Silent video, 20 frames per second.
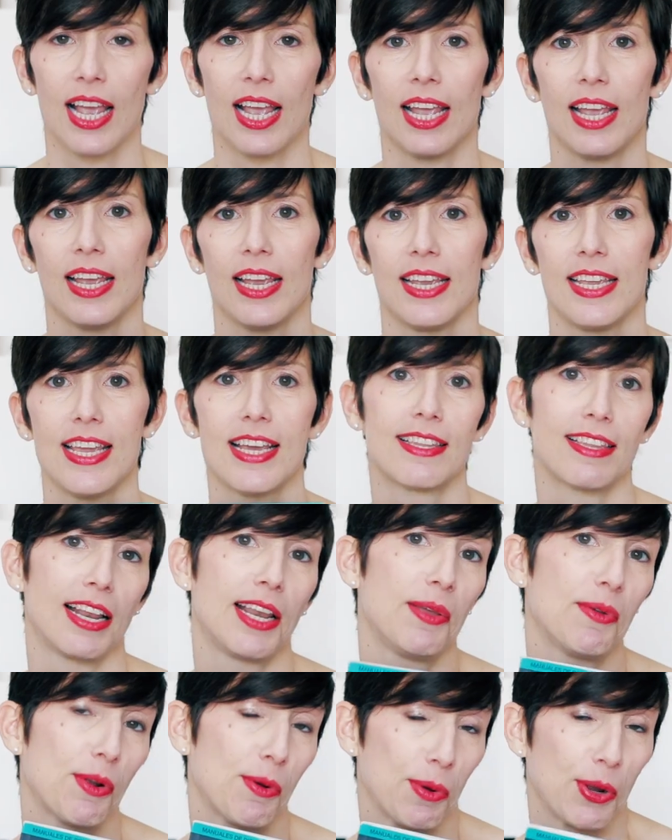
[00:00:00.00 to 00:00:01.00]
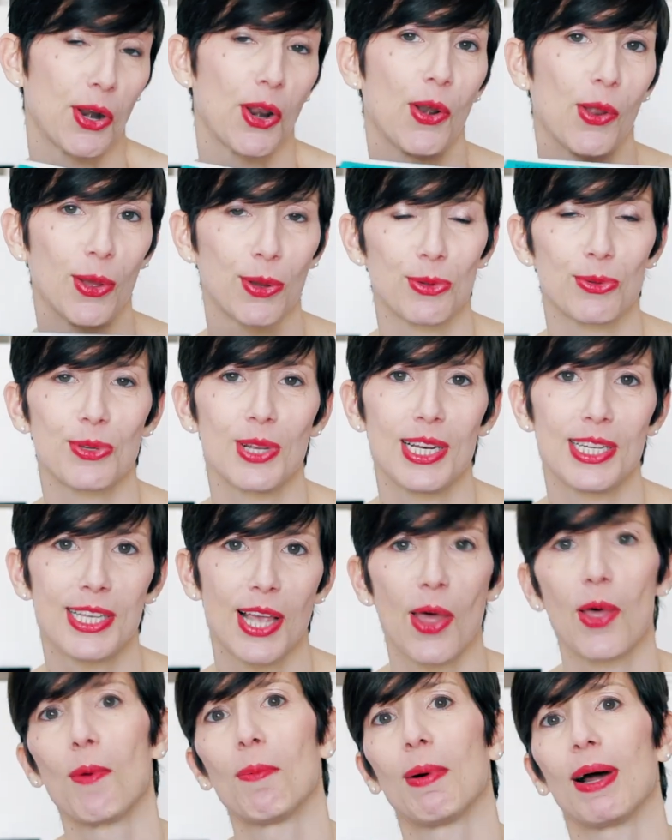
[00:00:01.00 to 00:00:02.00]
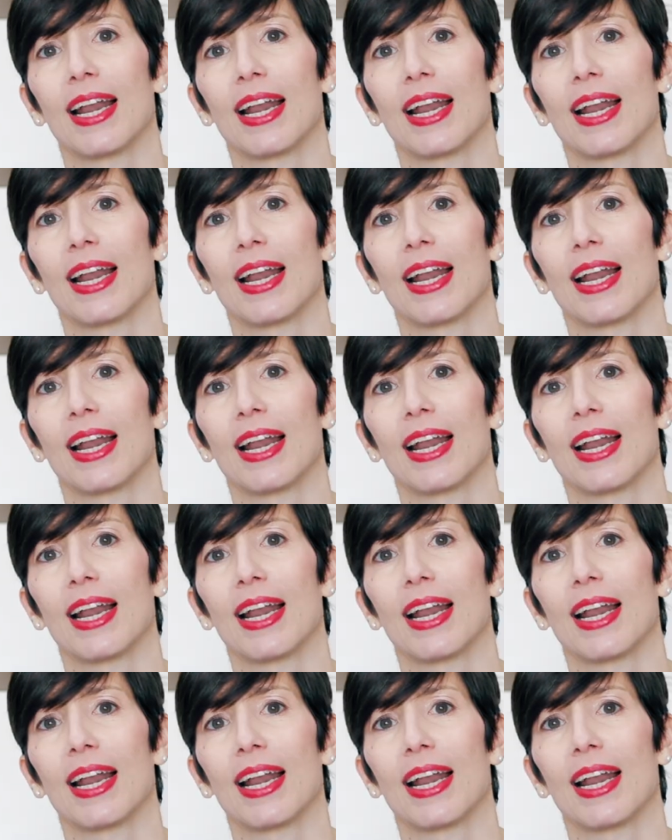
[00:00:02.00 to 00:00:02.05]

Eh, y este libro, bueno, lo he utilizado